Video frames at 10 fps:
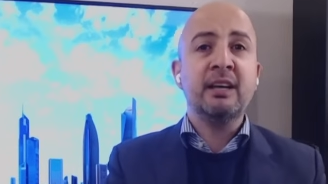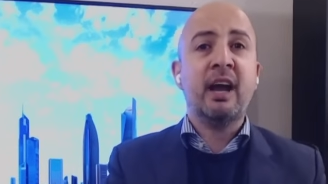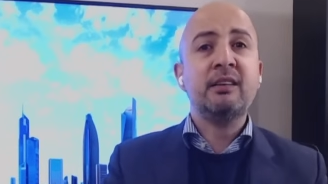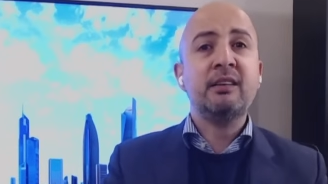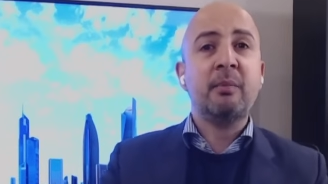
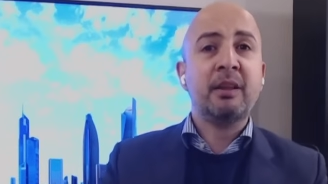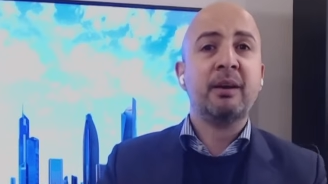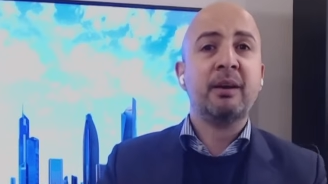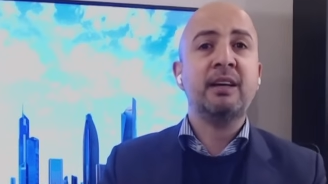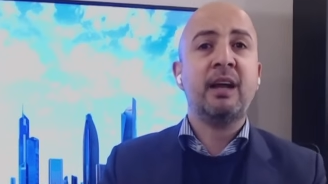يا اذا مثل
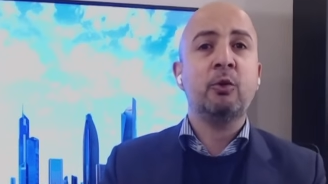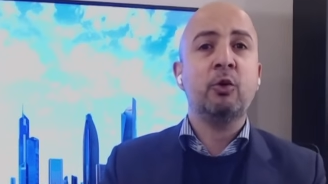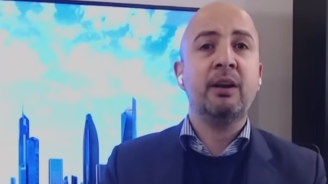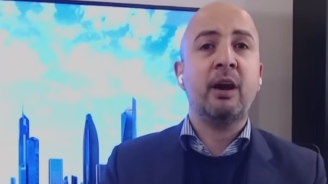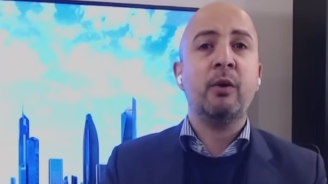ما كنا عم
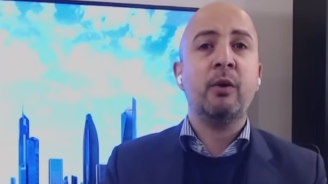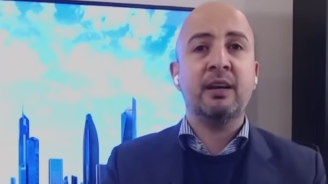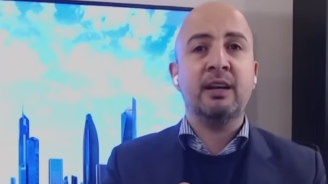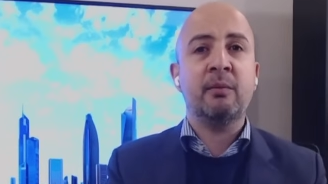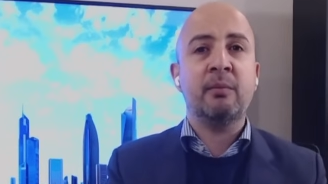نقول بالاول
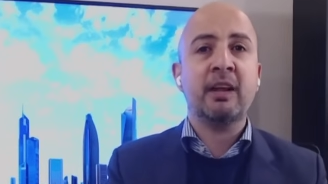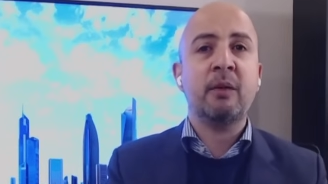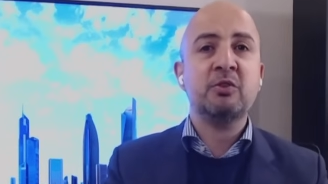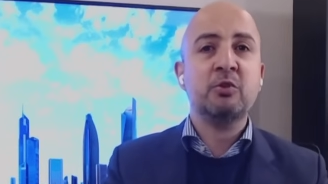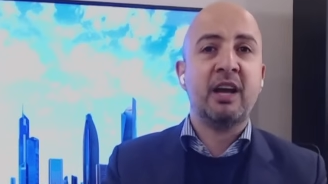
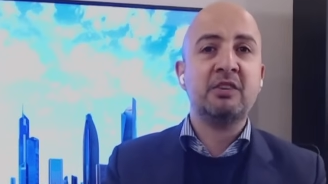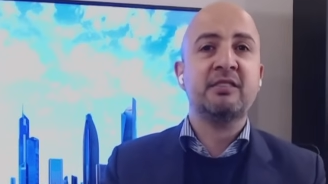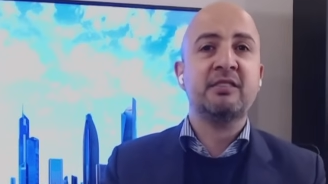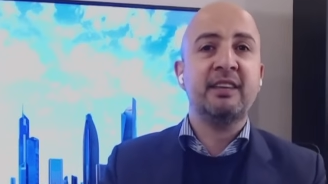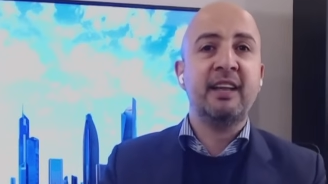البرامج
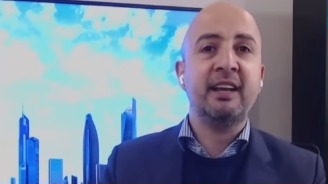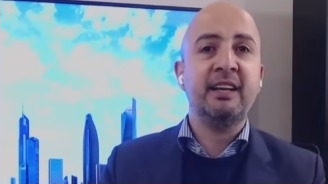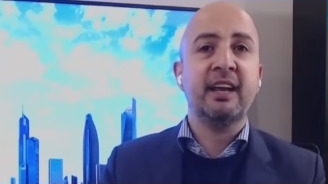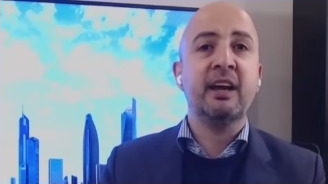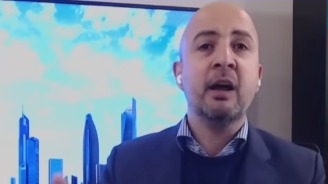والاجهزه
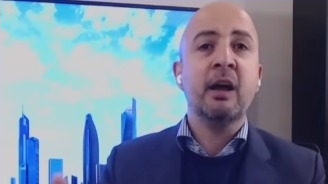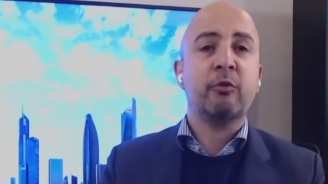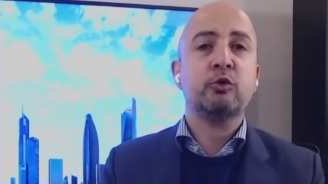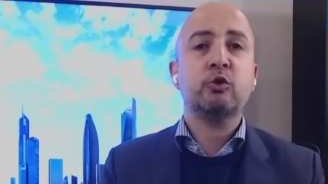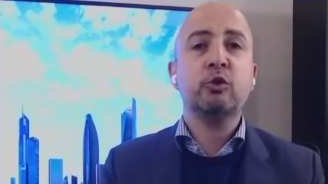الداخليه
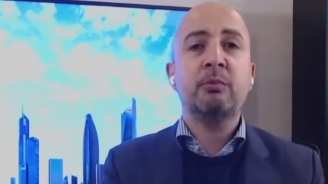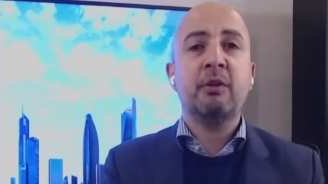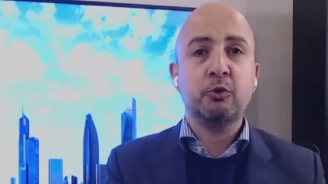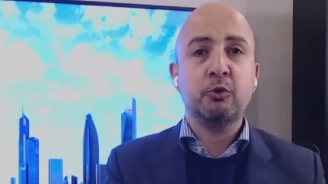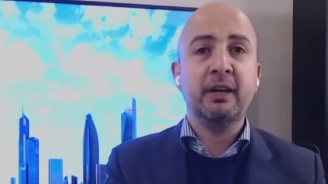المفروض تكون
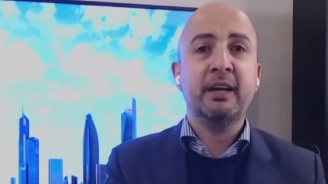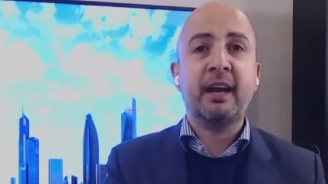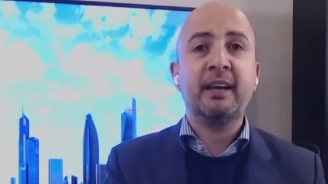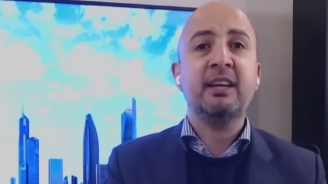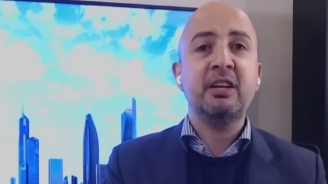مفصوله
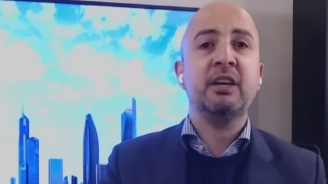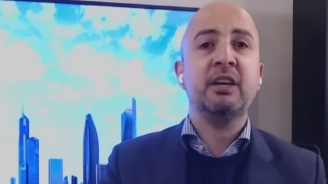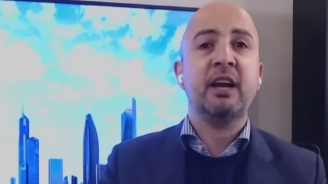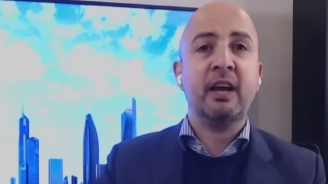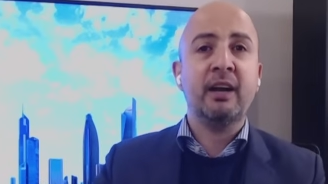يعني كل
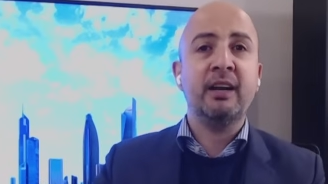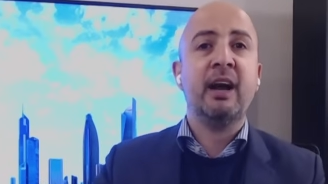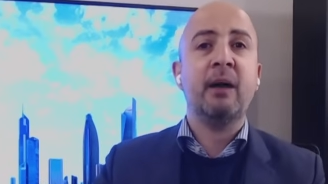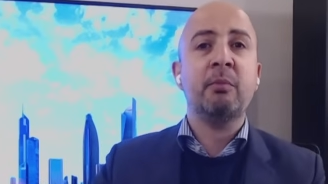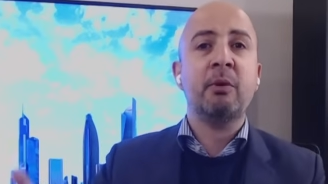شيء له
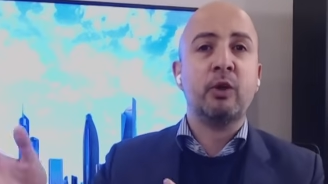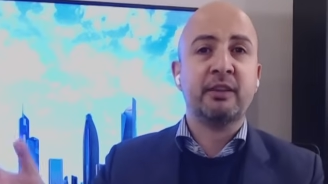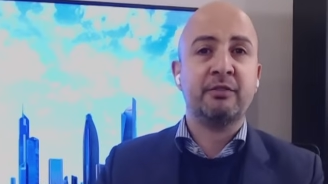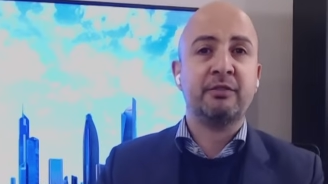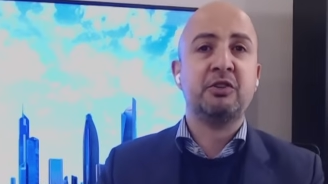علاقه
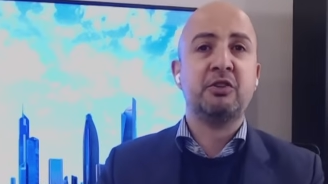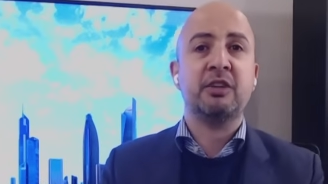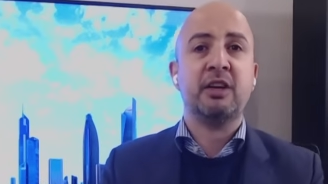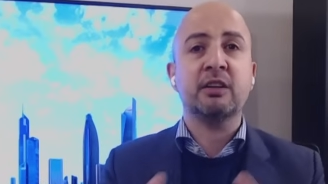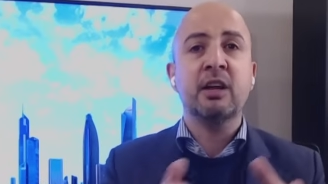بموضوع تفتيش
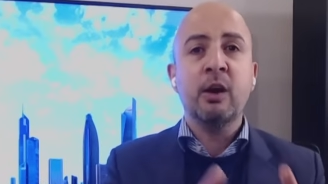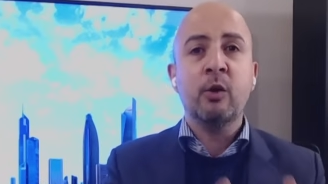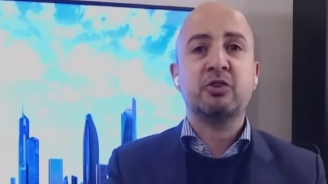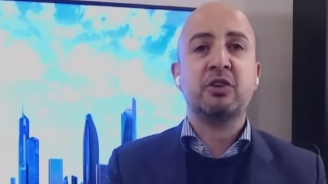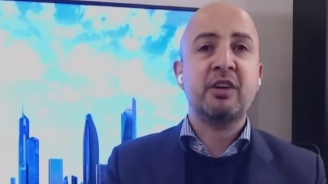الشنط
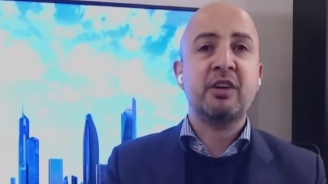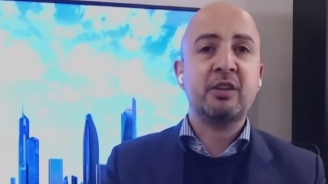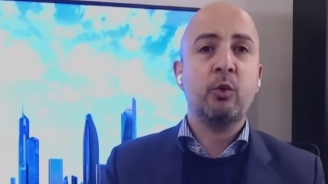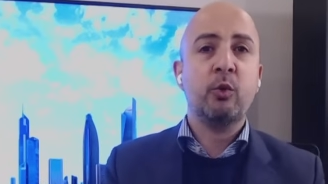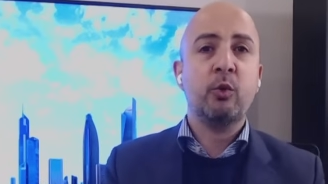والشاشات
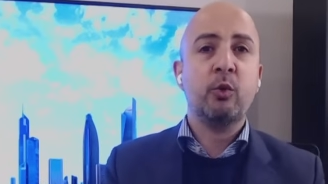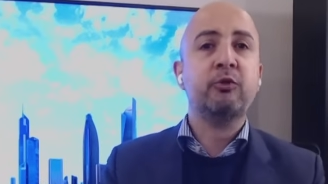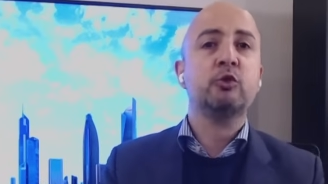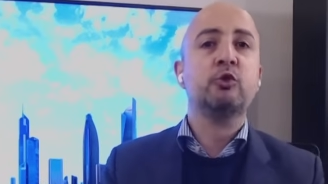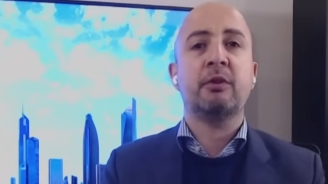وغيرها
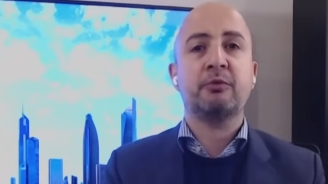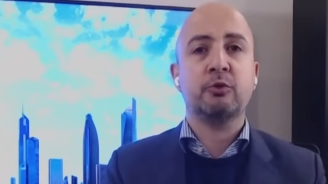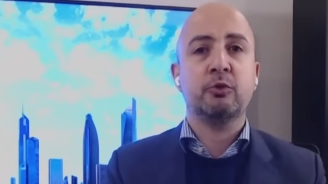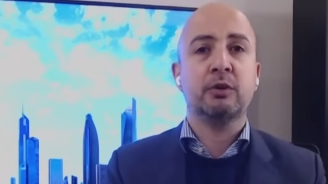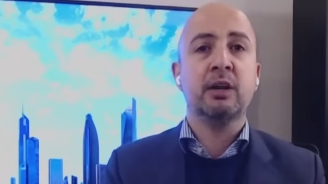المفروض يكون
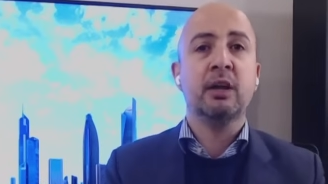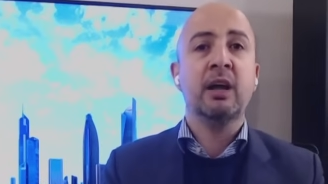مفصول